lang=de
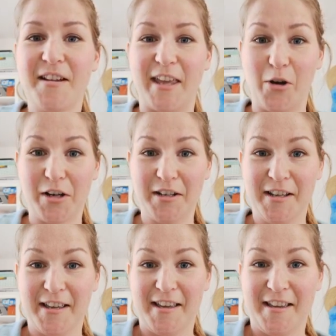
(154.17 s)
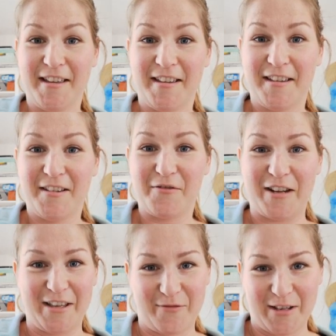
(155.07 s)
Georg
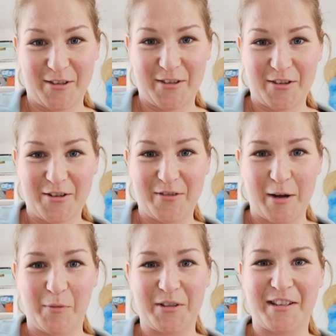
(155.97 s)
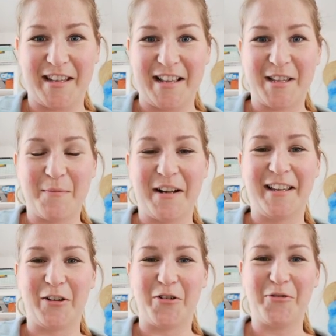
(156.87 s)
Vielleicht weißt du es noch, wir haben uns das erste Mal
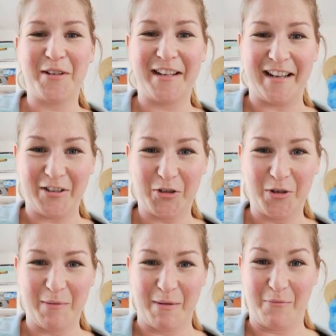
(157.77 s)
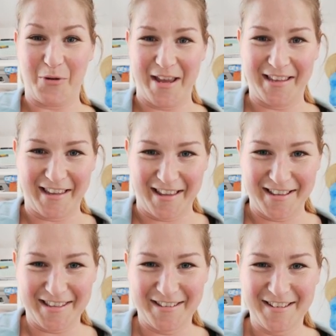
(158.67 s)
getroffen in der Tanzschule beim
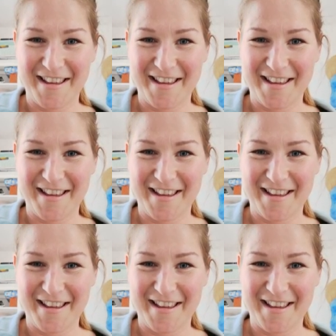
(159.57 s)
Breakdance.